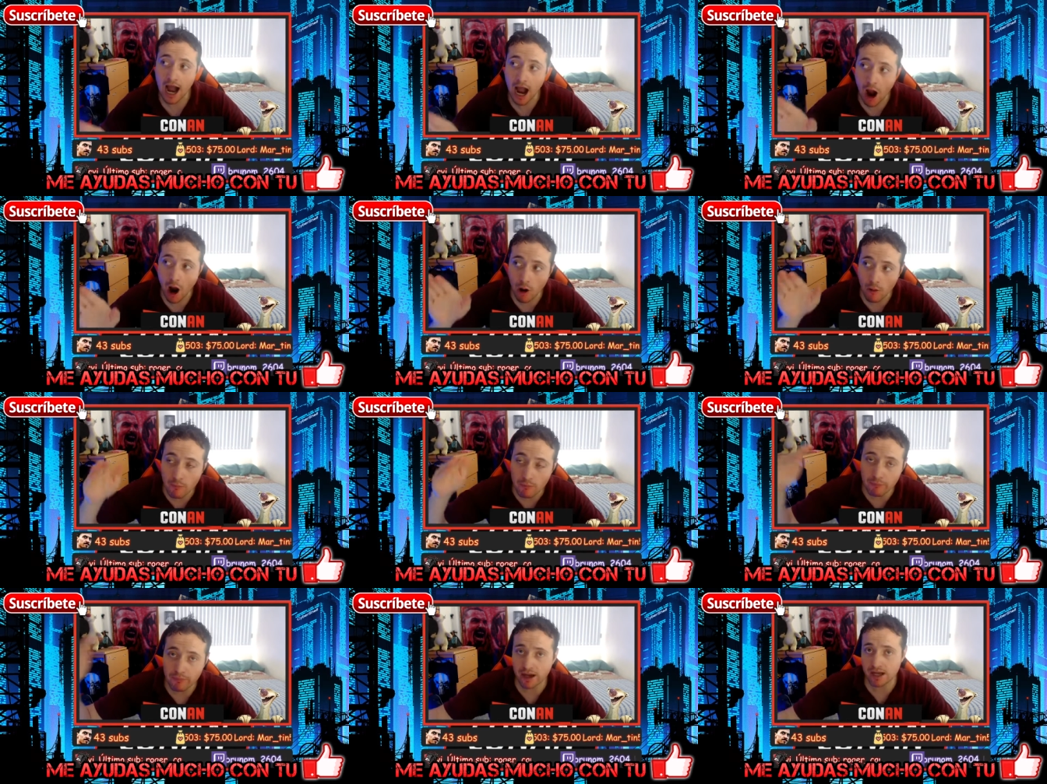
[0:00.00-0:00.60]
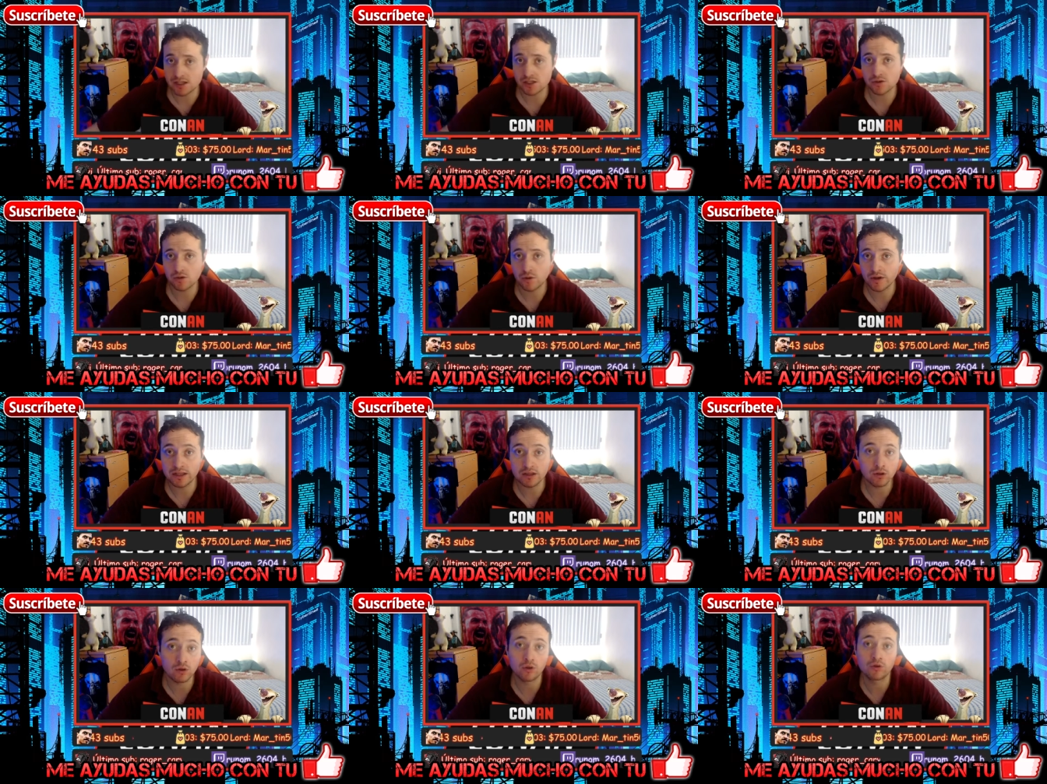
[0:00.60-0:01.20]
a un paso
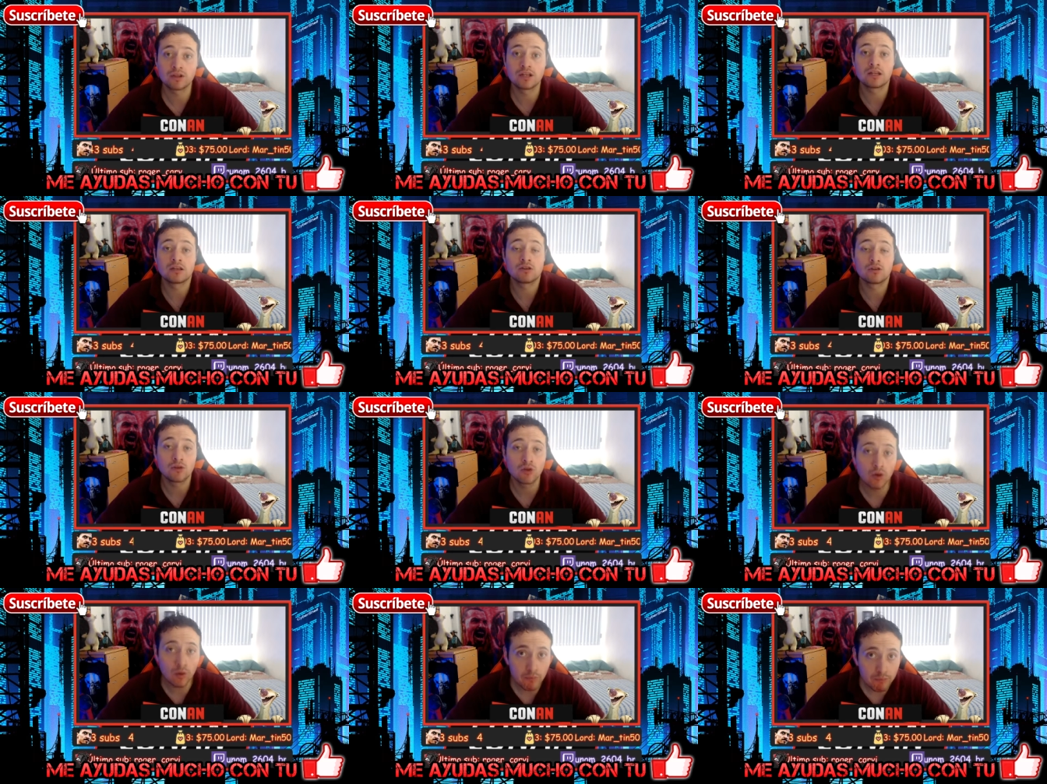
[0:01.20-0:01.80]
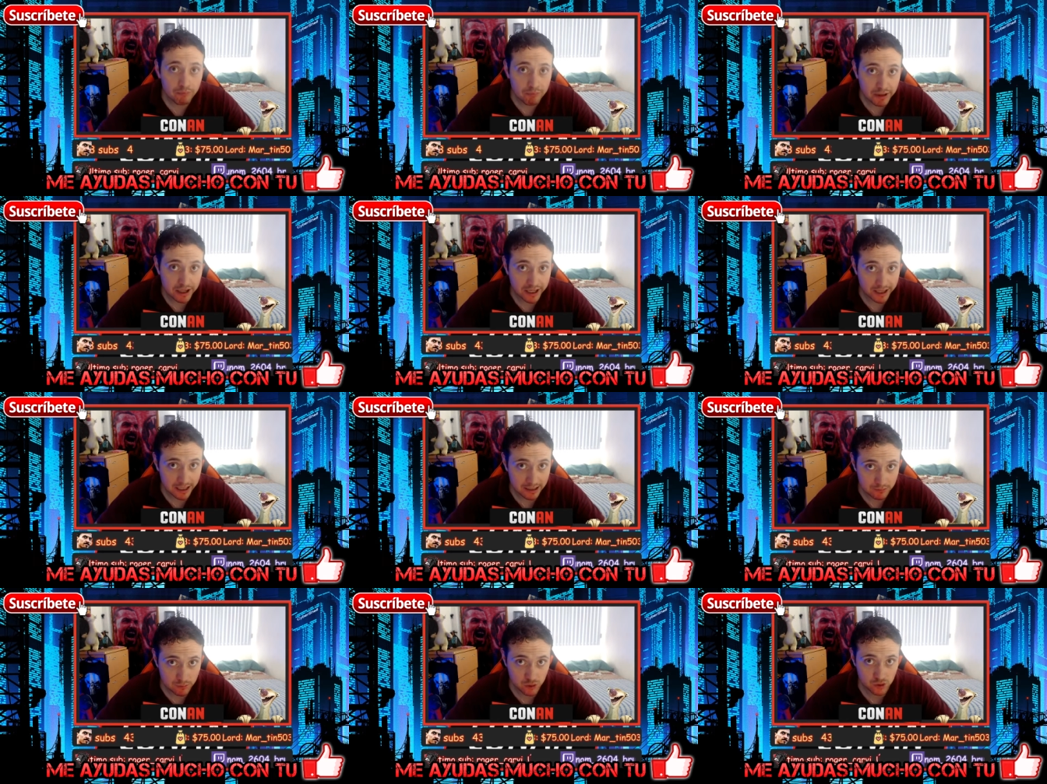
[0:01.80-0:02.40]
en donde no
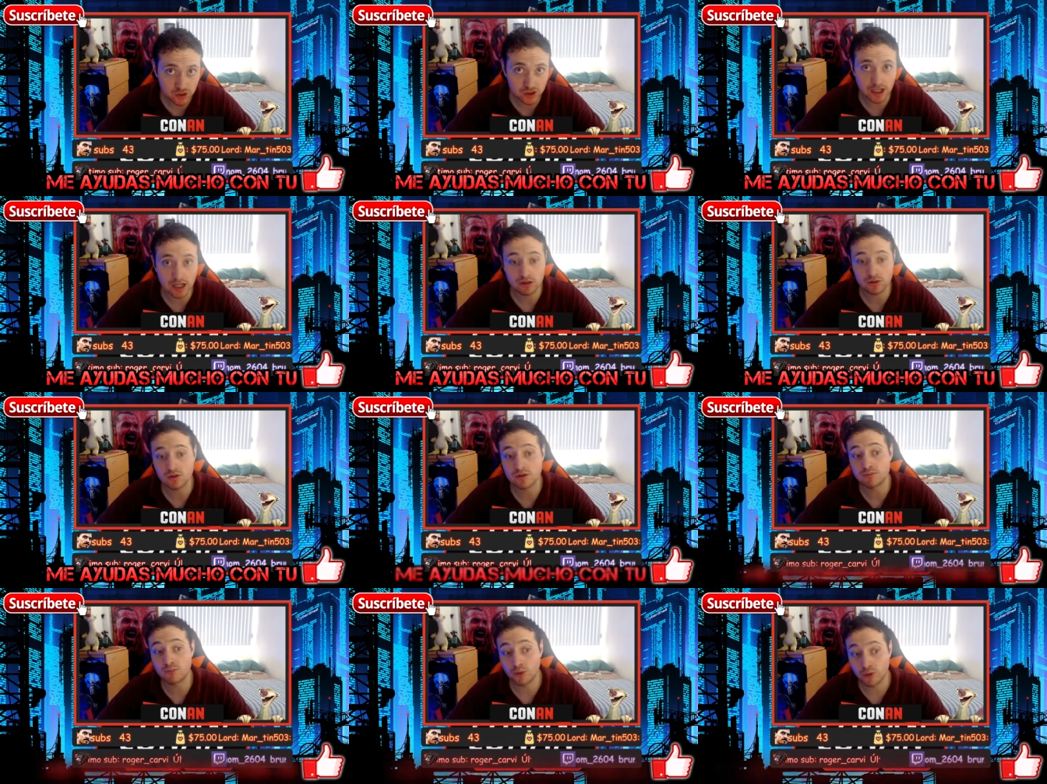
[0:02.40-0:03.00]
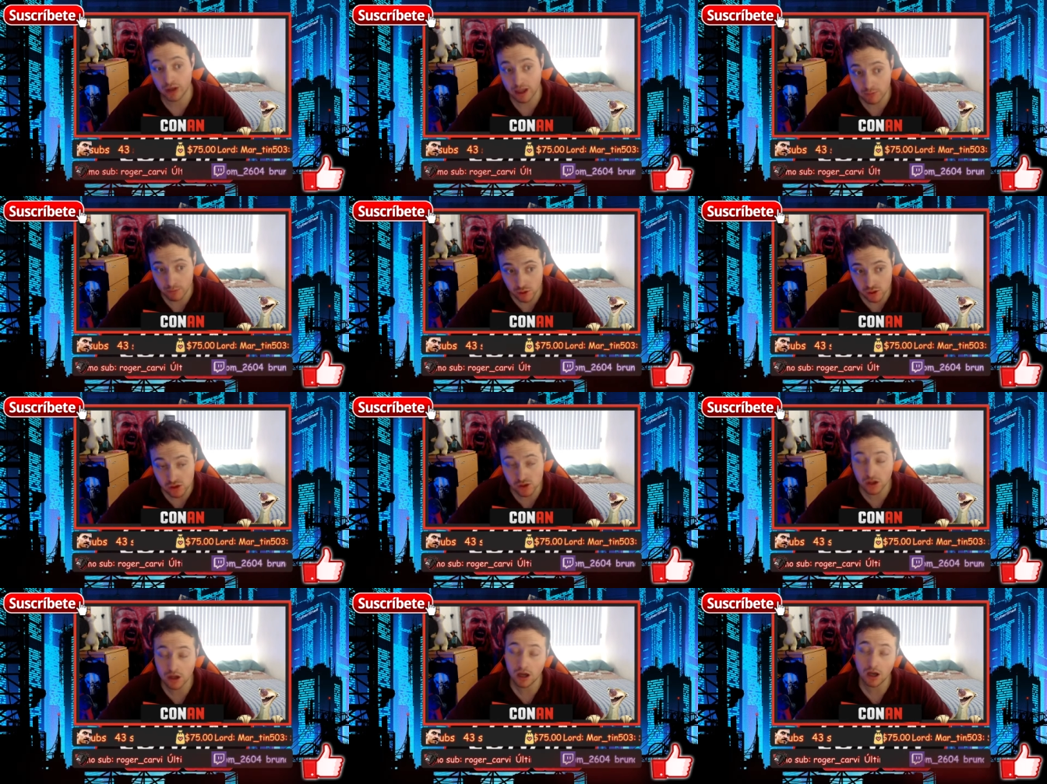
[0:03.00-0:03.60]
perdamos tanto y
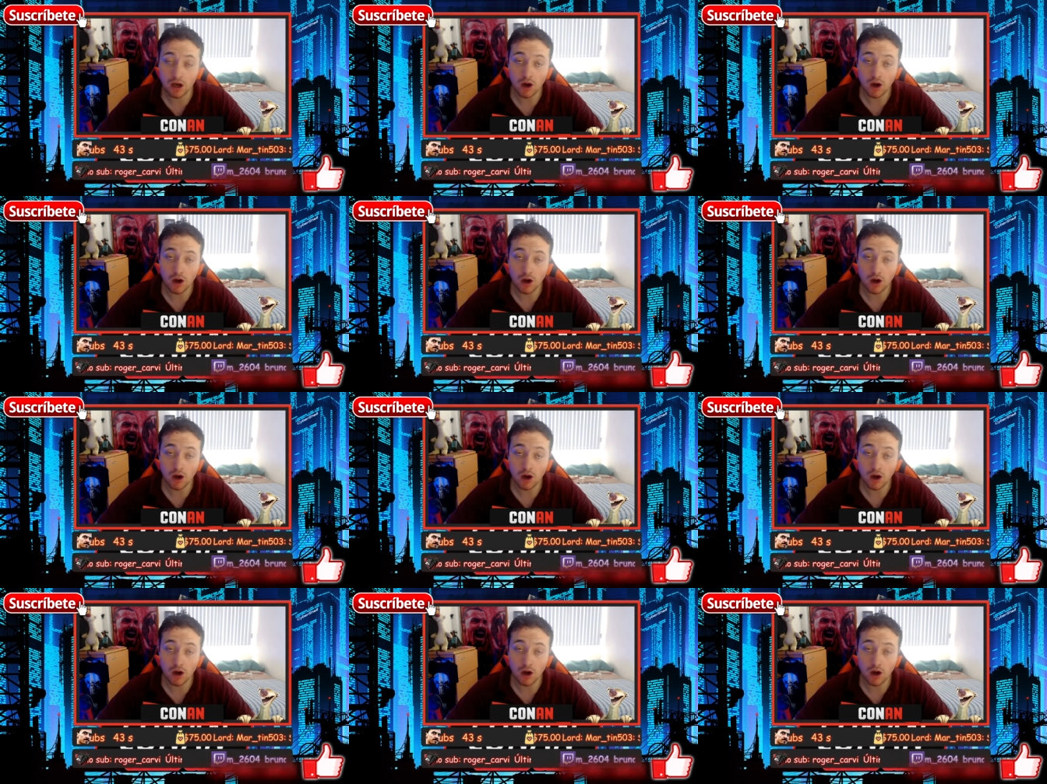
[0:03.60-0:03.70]
podamos